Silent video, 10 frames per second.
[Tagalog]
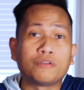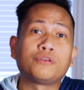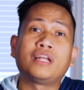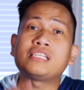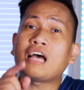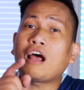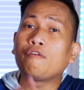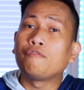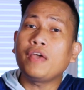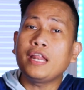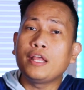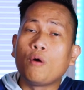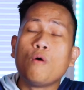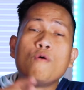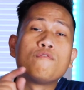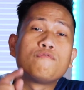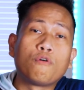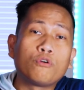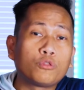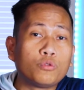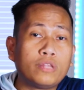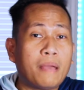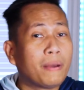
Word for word: So that's our video for today.